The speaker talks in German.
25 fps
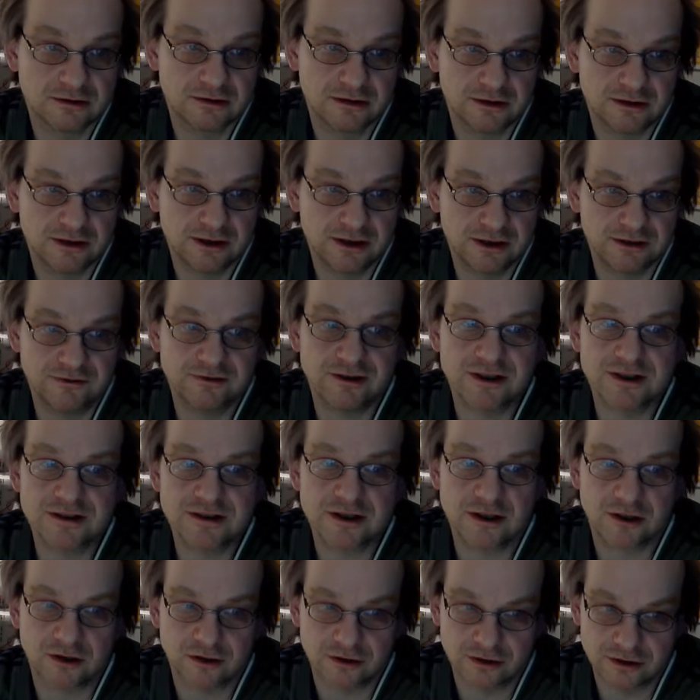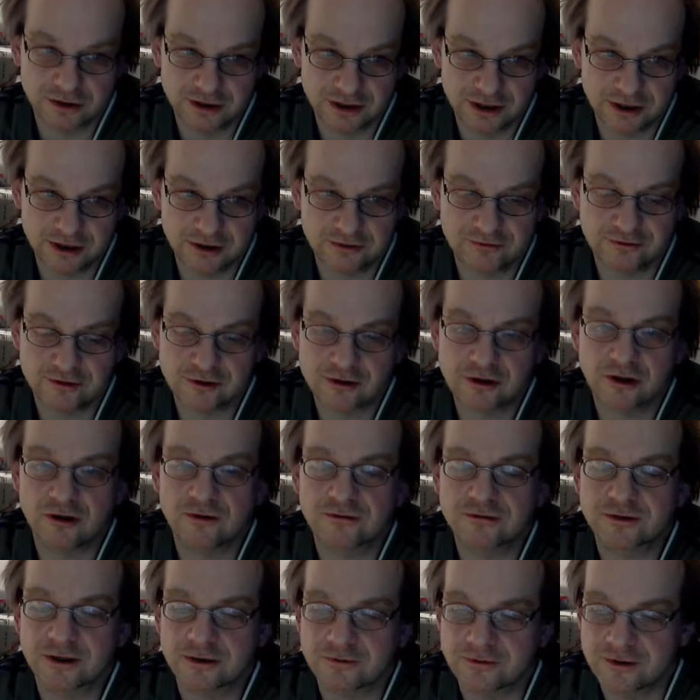Ich weiß auch, jeder
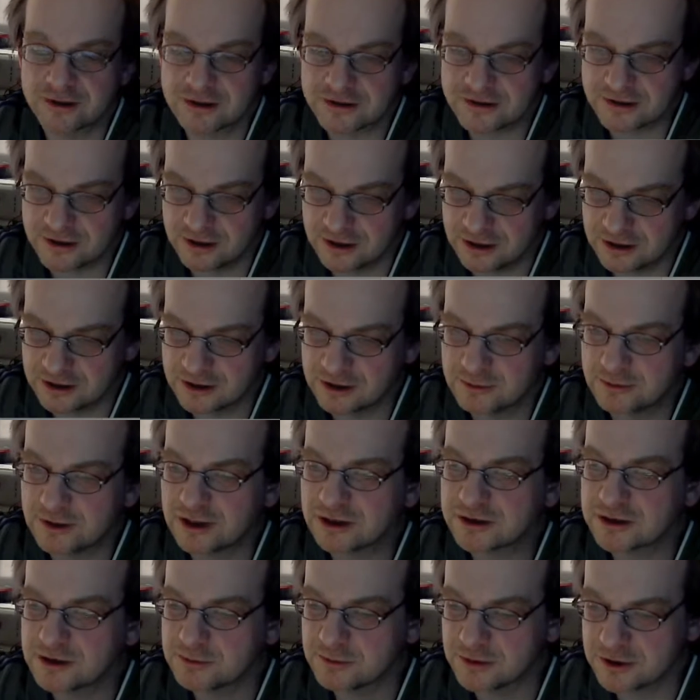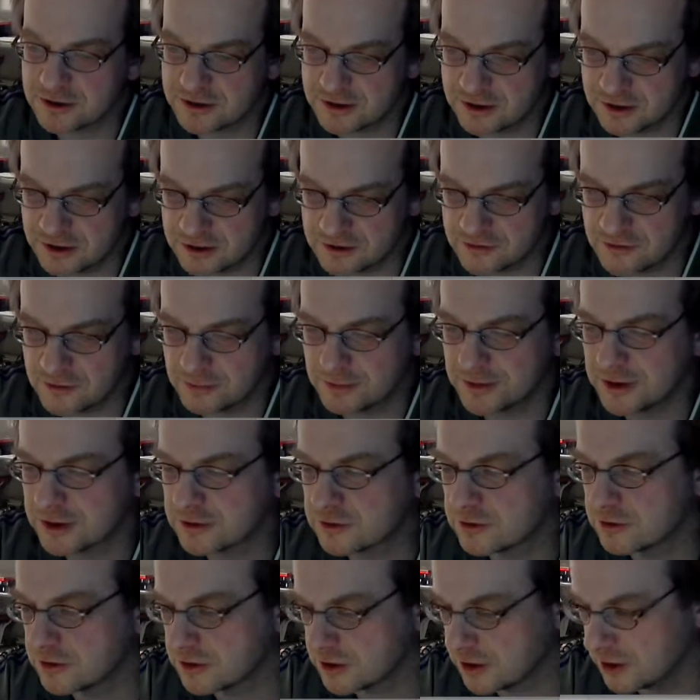verkauft Adventskalender macht den Mercedes vom Herrn
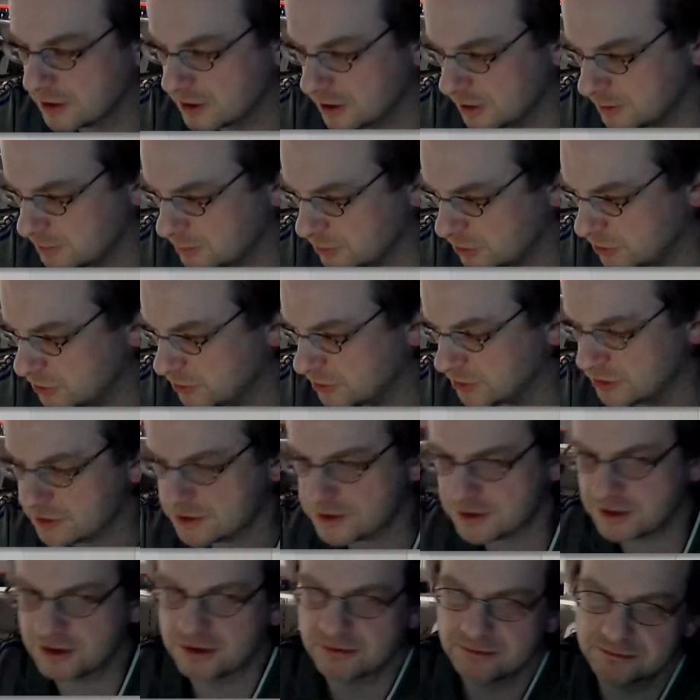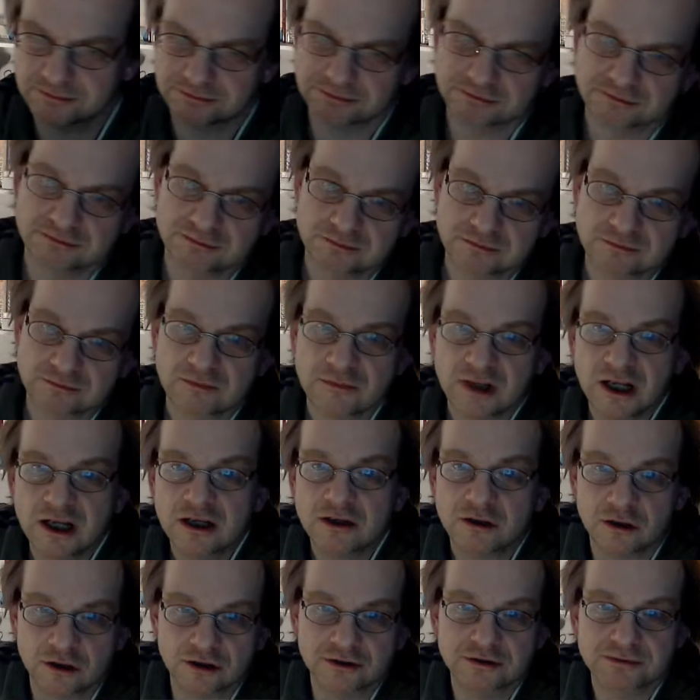Konrad ein Mühe größer.
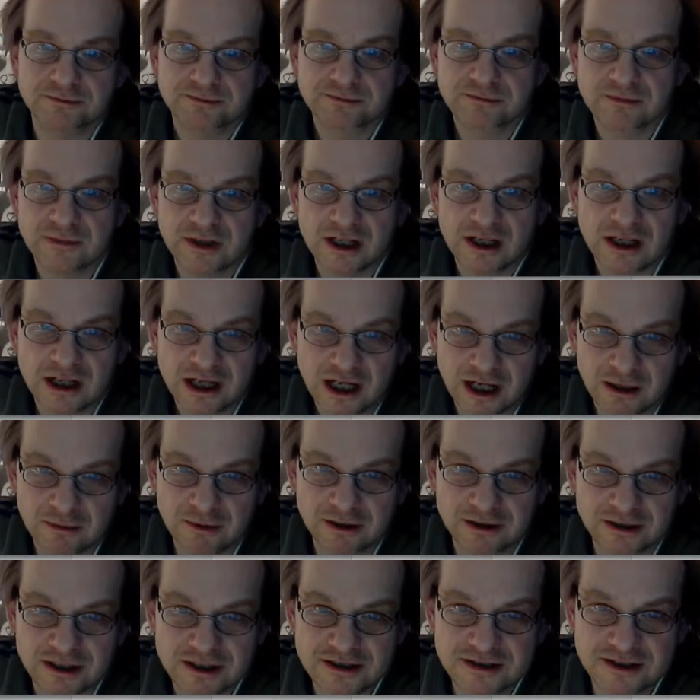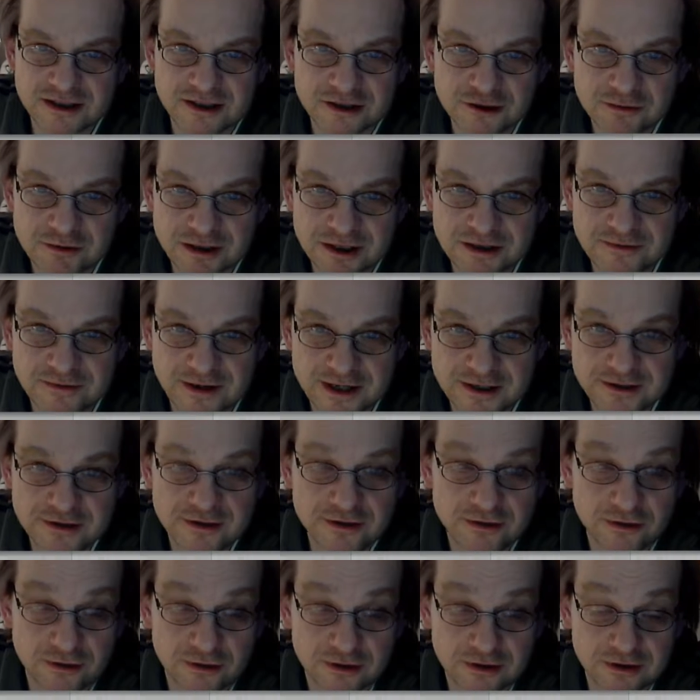Gut, aber das hier in Schwarz-Weiß zu
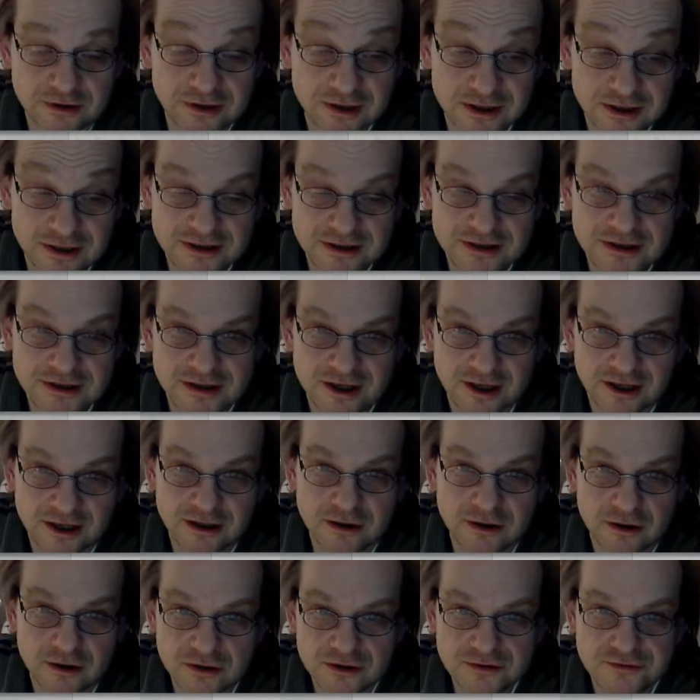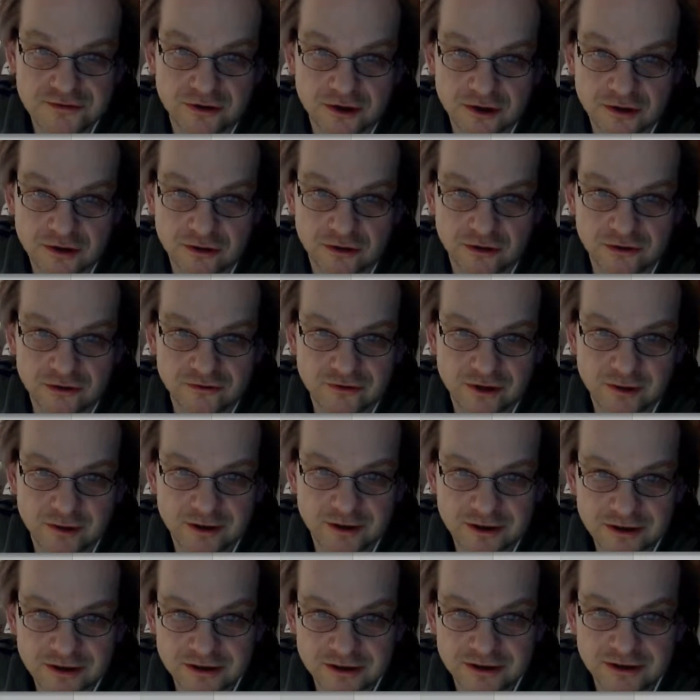drucken, ist eine Herausforderung, weil man
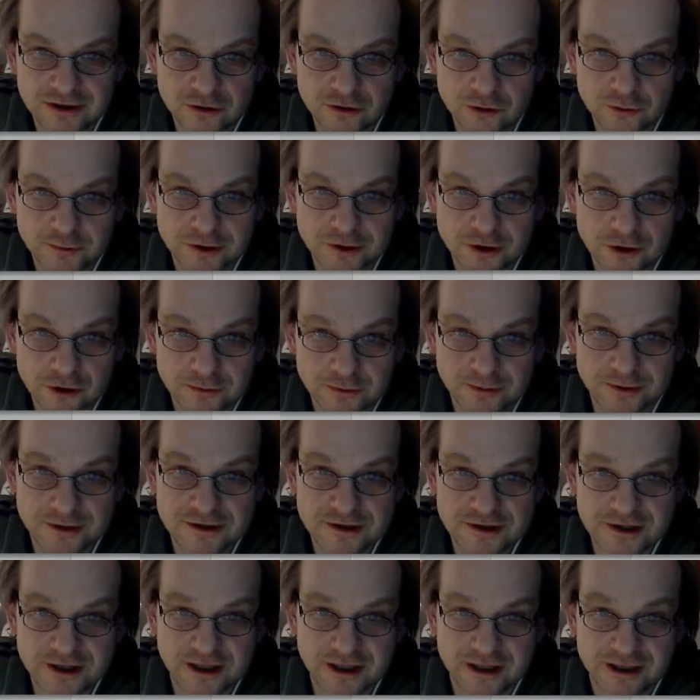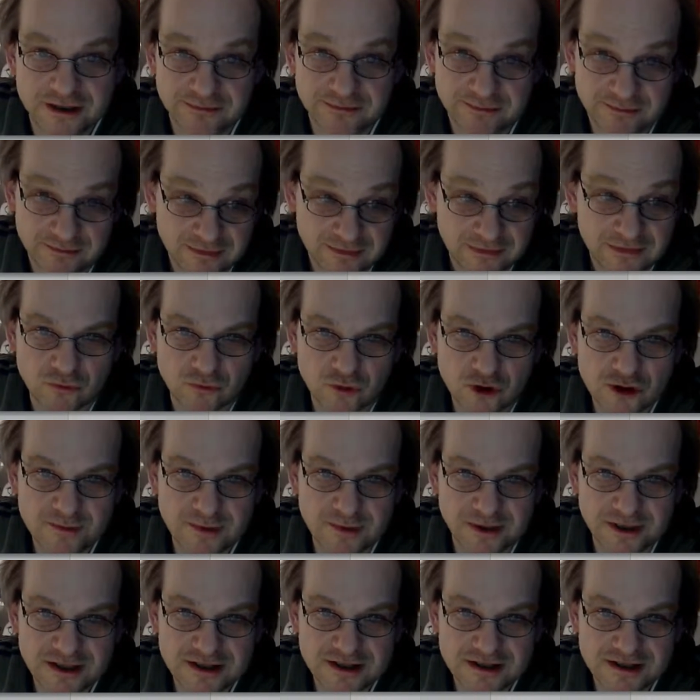kann hier nur Pinöpel zählen. Muss
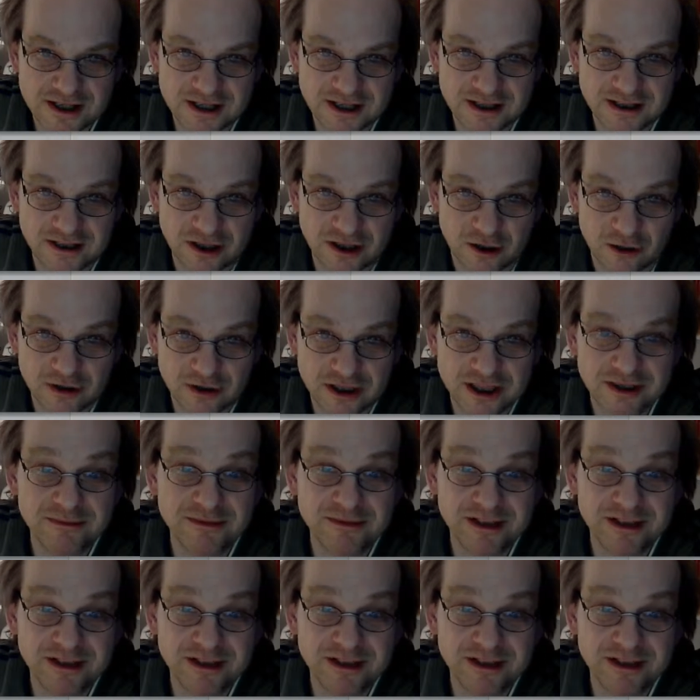man das sehr genau nehmen?